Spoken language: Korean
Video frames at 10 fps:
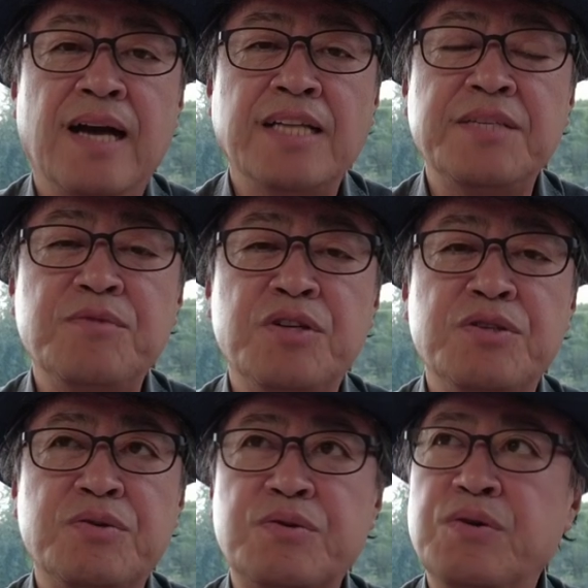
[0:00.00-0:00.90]
아침
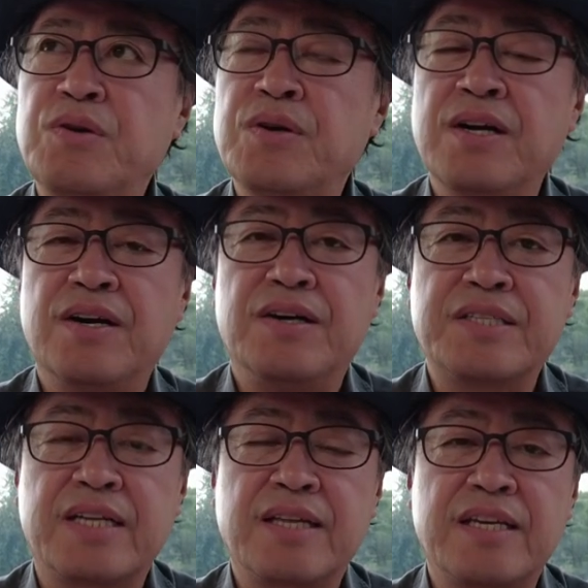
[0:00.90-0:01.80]
저녁으로
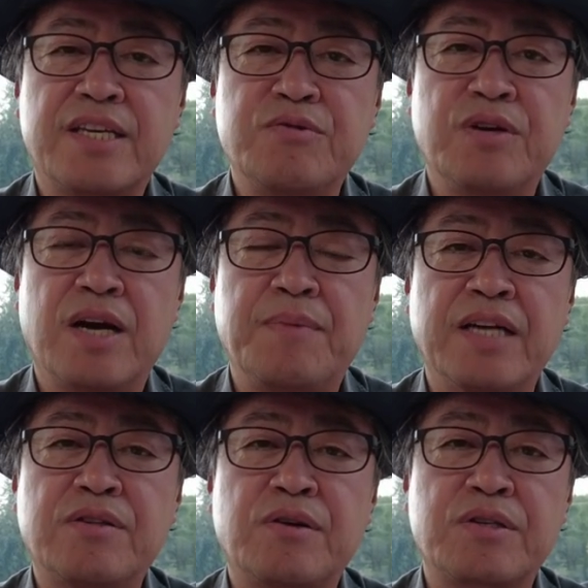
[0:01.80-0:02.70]
상당히 기온가
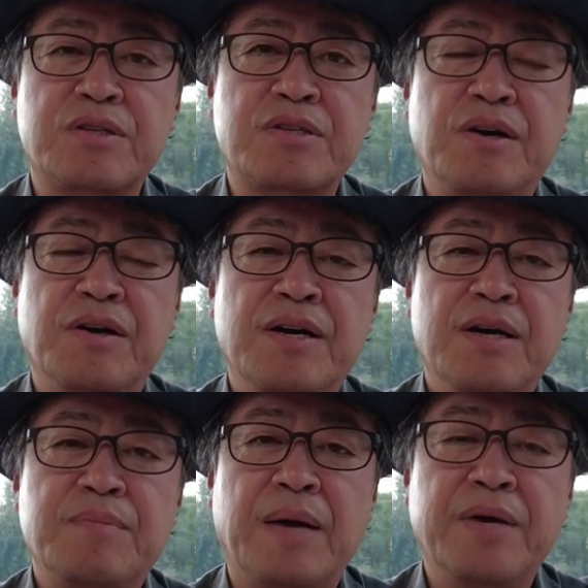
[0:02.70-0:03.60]
많이 떨어져서
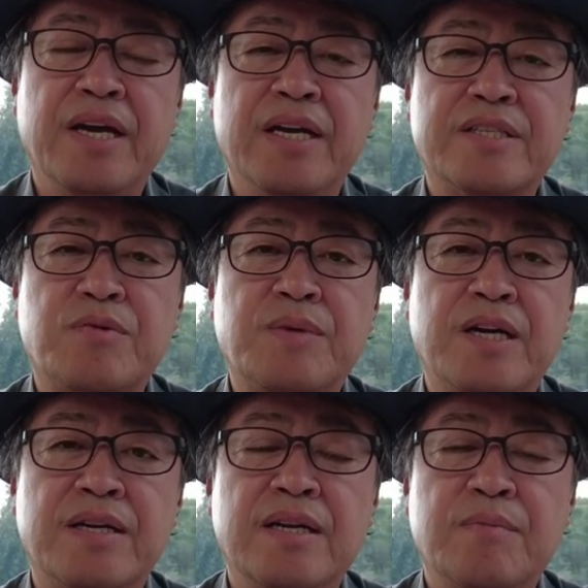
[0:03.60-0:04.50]
밤에
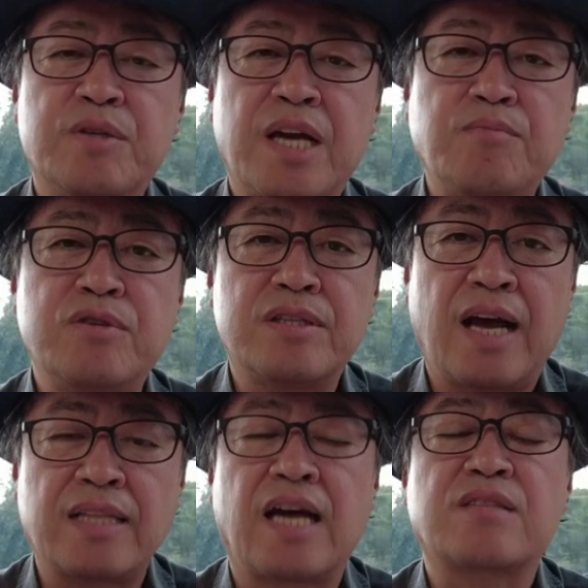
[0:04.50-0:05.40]
정말 창문을 다
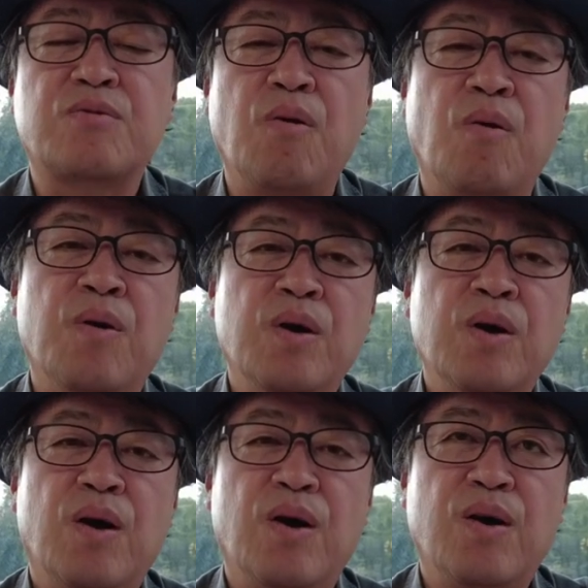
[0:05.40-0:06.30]
닫고
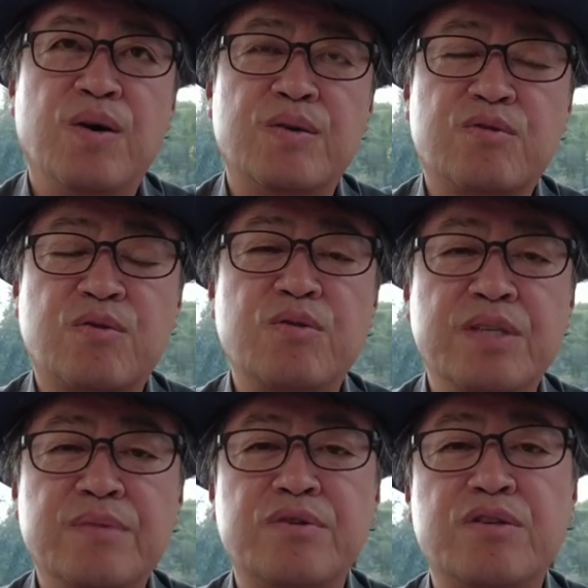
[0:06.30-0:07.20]

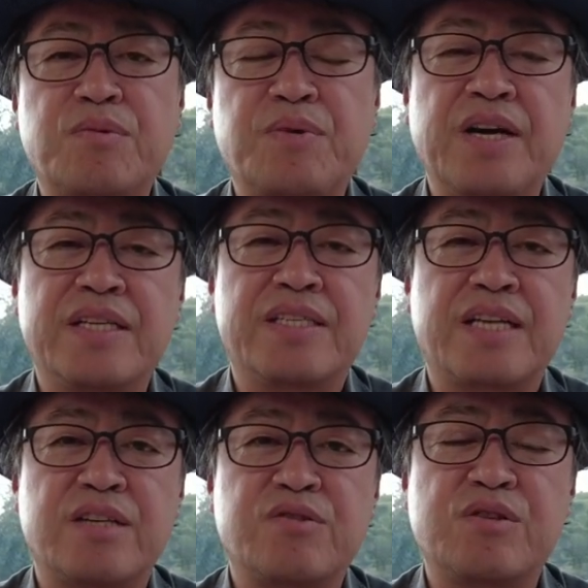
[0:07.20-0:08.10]
두꺼운 이불을 덮어야지
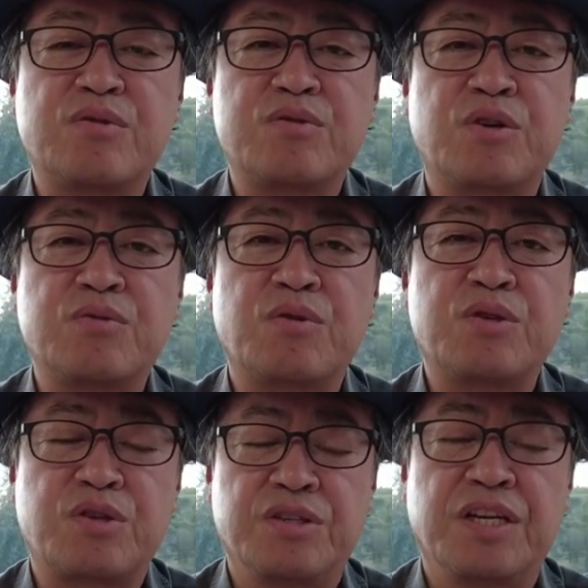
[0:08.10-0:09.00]
잘 수 있을
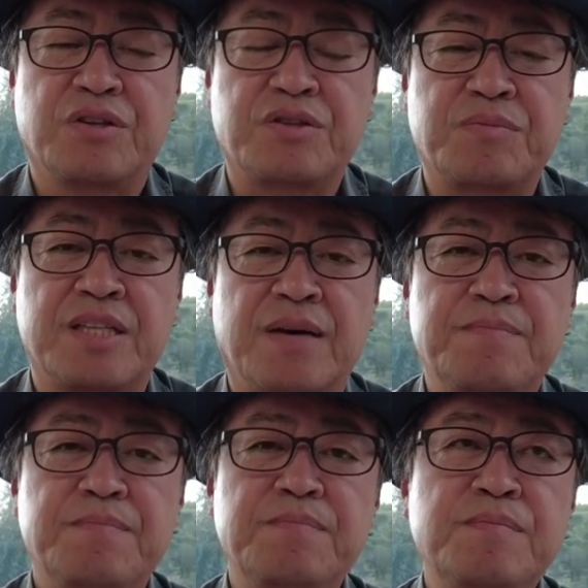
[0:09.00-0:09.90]
정도로 서늘해졌습니다.
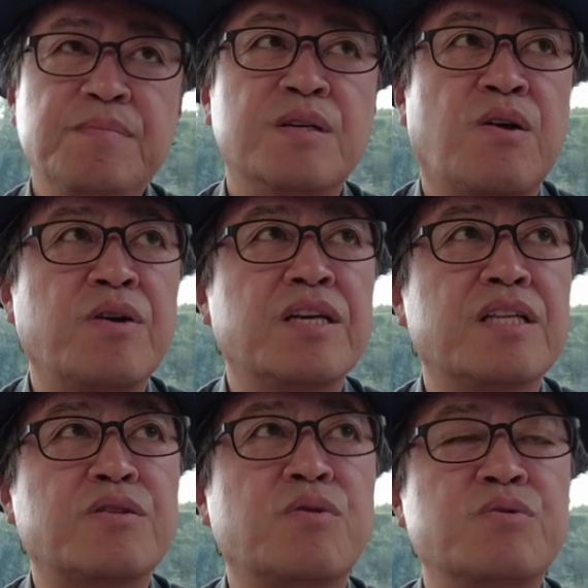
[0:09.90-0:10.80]

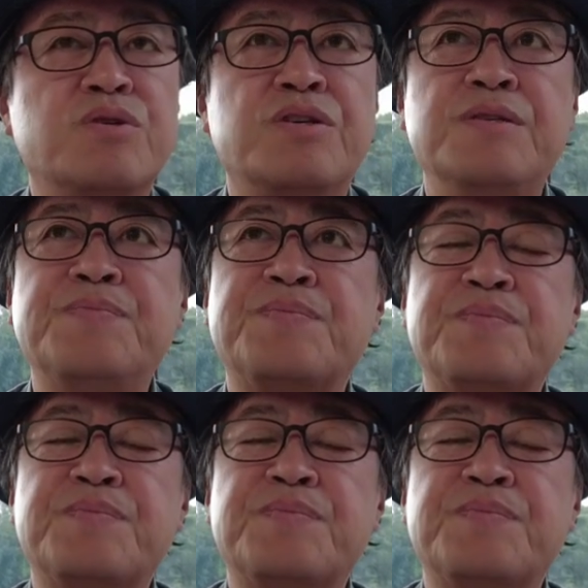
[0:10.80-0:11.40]
거기에다 또 오늘은